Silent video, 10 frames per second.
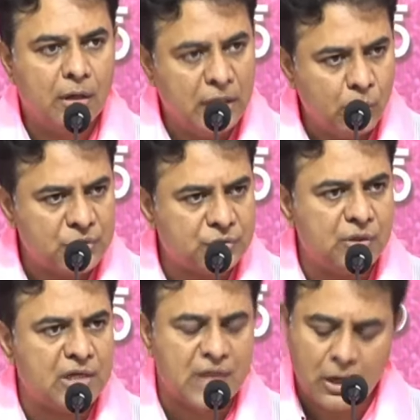నీరు
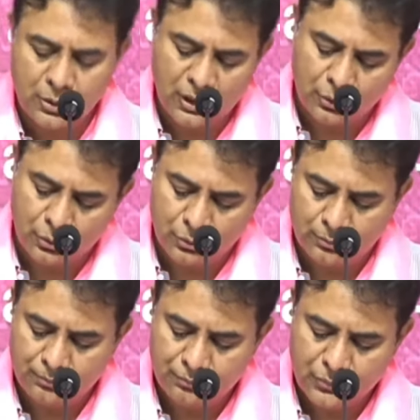వస్తుందా సాగునీరు
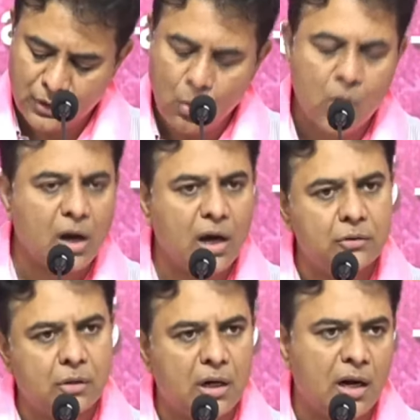ఒక
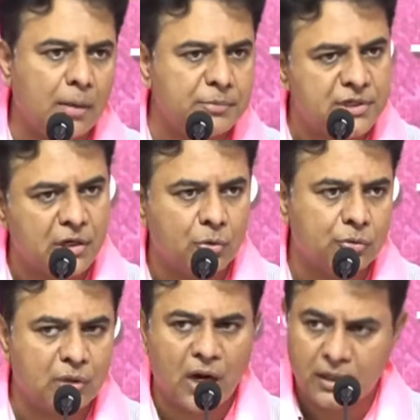రైతు కన్నా లబ్ధి
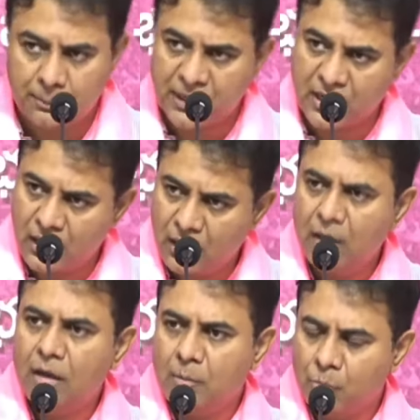చేకూరుతుందా అంటే ఇప్పటికే
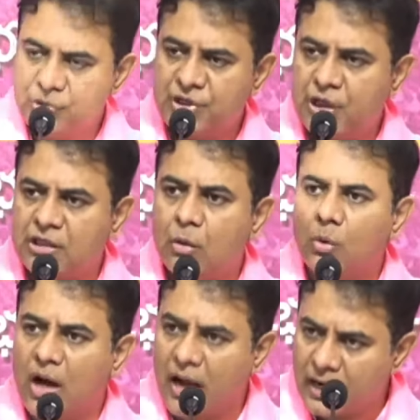మూసీ కింద
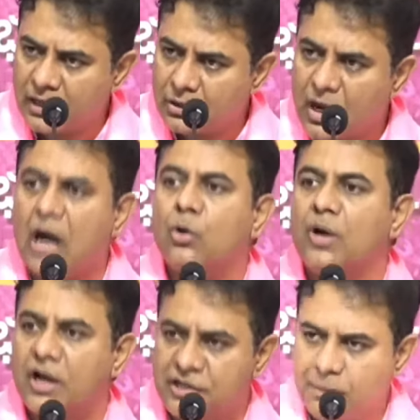ఉన్న ఆయకట్టు
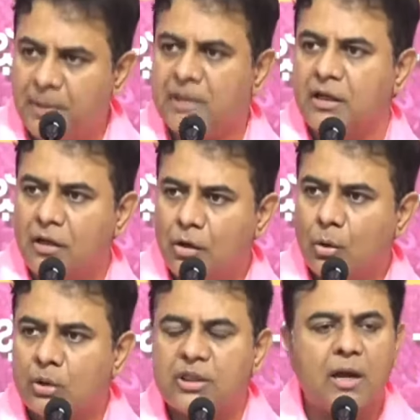కాకుండా నేను చెప్పేది
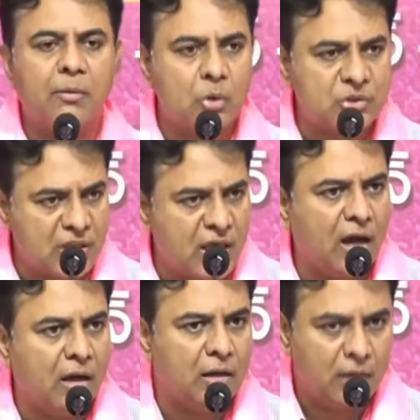కొత్తగా ఏమైనా వస్తుందా
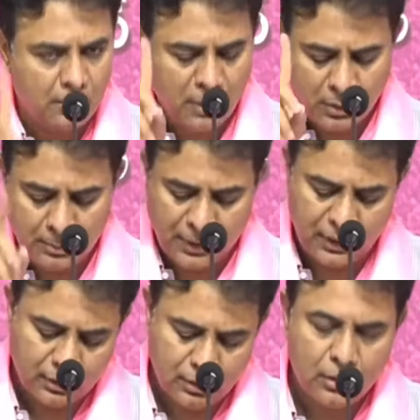నెంబర్ వన్
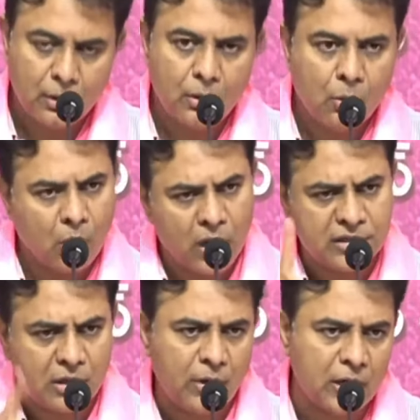పాయింట్ ఒక
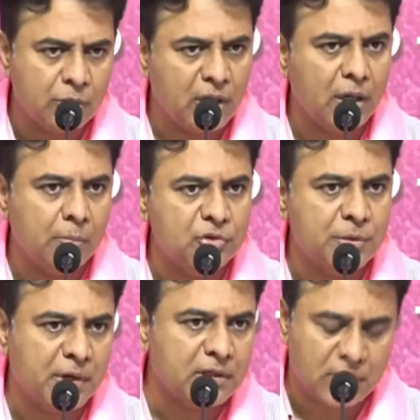రిజర్వాయర్ ఉందా ఇందులో
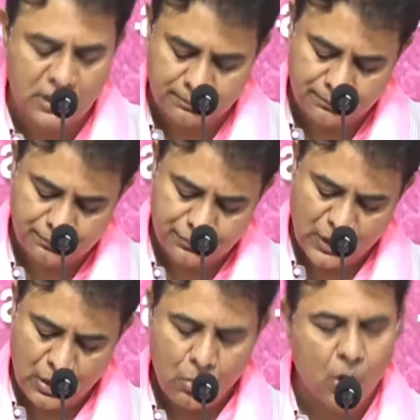మూసీ ప్రాజెక్ట్లో
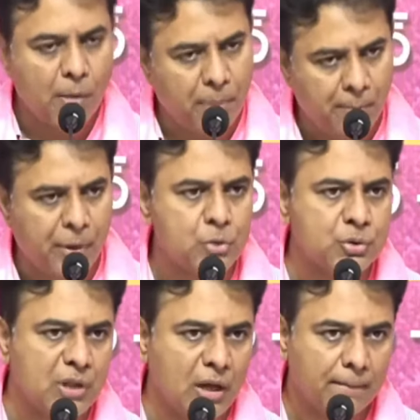ఒక పంప్ హౌస్
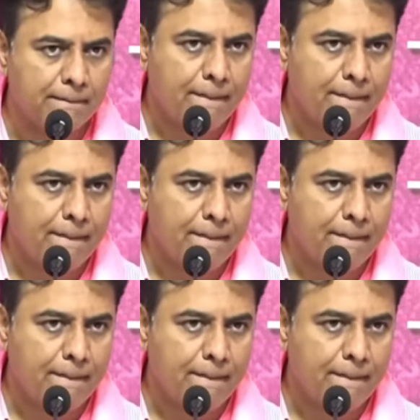ఉందా